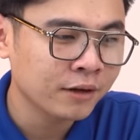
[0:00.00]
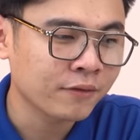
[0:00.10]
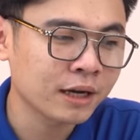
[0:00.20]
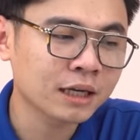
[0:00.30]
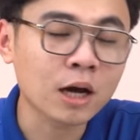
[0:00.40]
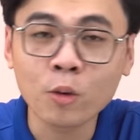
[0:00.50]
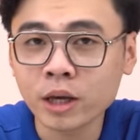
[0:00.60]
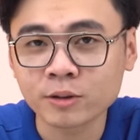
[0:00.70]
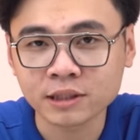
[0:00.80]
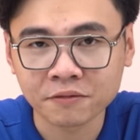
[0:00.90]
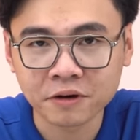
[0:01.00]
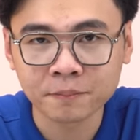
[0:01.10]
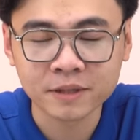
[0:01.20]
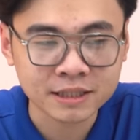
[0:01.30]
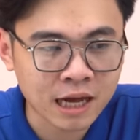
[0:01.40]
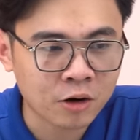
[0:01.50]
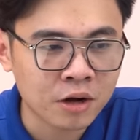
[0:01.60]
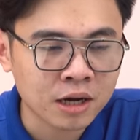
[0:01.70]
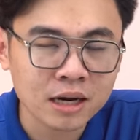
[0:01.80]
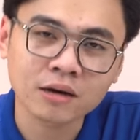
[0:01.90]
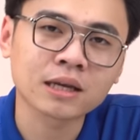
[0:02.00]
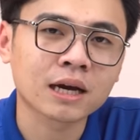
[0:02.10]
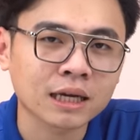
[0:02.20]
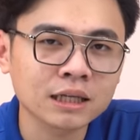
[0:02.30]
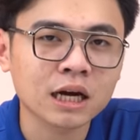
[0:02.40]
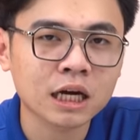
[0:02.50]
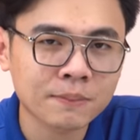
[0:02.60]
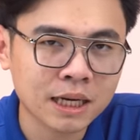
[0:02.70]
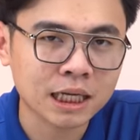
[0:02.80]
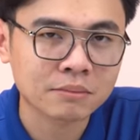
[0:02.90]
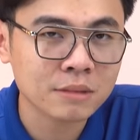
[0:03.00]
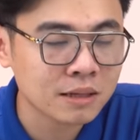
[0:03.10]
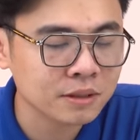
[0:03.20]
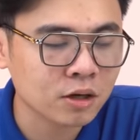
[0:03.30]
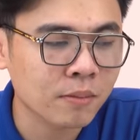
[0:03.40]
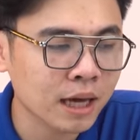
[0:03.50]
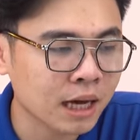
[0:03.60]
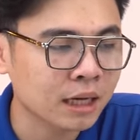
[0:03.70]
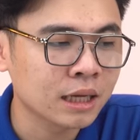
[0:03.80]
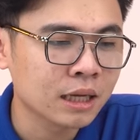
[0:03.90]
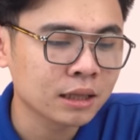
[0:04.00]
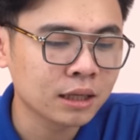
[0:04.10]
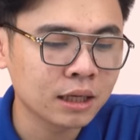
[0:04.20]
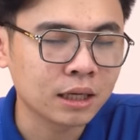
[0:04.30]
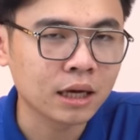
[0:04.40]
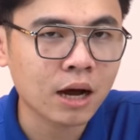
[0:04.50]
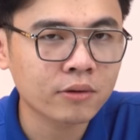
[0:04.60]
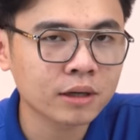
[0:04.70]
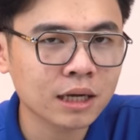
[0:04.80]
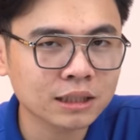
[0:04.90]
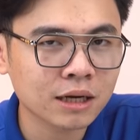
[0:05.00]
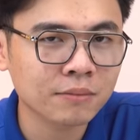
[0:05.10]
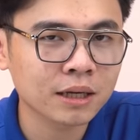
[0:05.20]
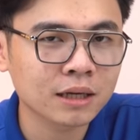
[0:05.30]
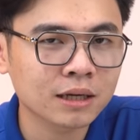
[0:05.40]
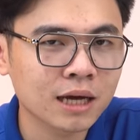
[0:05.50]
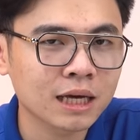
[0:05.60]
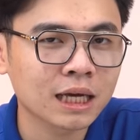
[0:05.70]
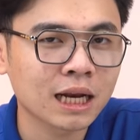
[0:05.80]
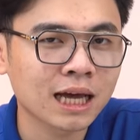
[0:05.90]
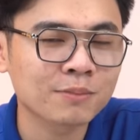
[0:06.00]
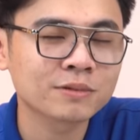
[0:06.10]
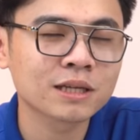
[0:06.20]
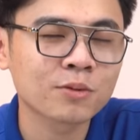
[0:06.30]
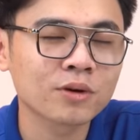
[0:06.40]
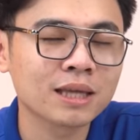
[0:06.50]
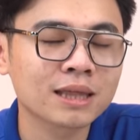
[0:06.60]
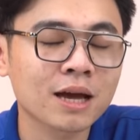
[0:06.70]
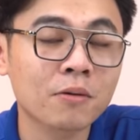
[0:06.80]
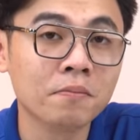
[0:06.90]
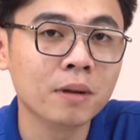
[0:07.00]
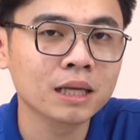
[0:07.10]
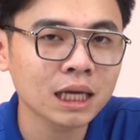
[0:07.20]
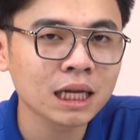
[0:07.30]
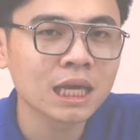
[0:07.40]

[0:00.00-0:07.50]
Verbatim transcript: Và đến cấu hình của sản phẩm thì sao, để có thể gánh được cái màn hình ba trăm sáu mươi héc thì Aorus đã trang bị đây là em xê pê u Intel mới nhất,